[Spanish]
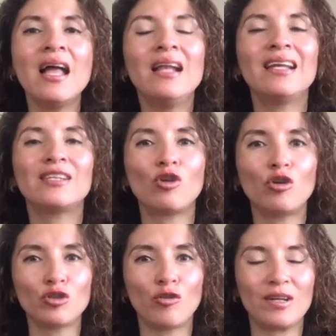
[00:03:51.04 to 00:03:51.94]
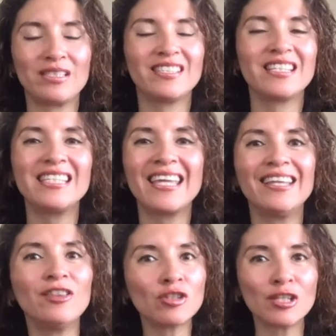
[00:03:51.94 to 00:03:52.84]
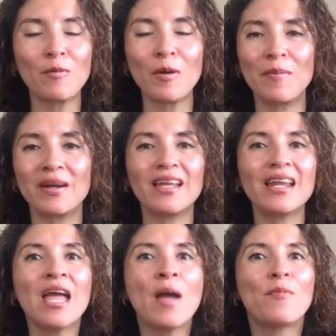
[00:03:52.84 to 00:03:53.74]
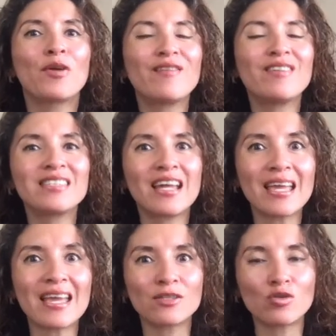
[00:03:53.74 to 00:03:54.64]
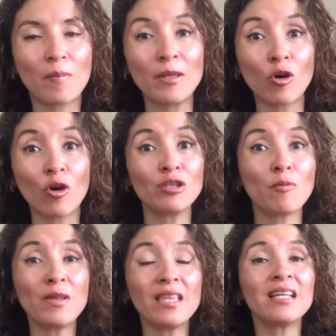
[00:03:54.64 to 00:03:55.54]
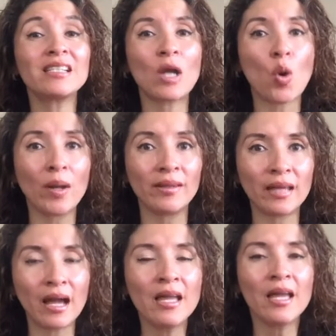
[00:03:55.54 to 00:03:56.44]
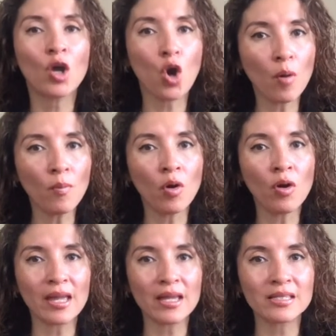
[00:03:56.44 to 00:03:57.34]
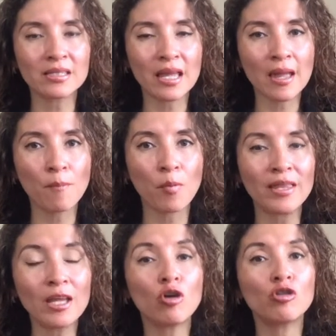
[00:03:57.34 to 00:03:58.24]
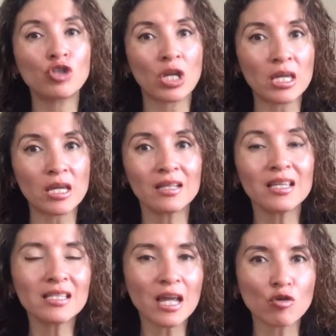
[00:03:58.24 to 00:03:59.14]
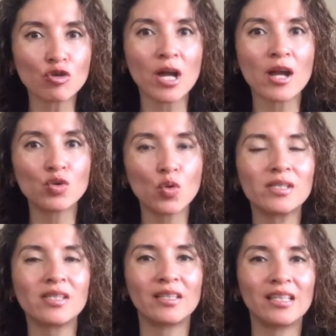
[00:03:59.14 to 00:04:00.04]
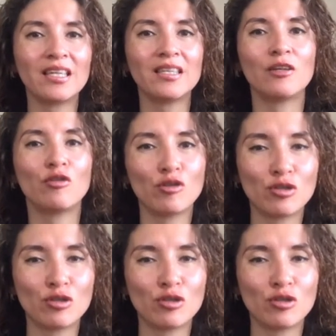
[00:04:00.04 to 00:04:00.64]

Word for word: las ocho fases. Así que no se la pueden perder porque va a estar estupendo. Con eso pueden darse cuenta cómo este, pueden conseguir desarrollar su estrategia de negocios y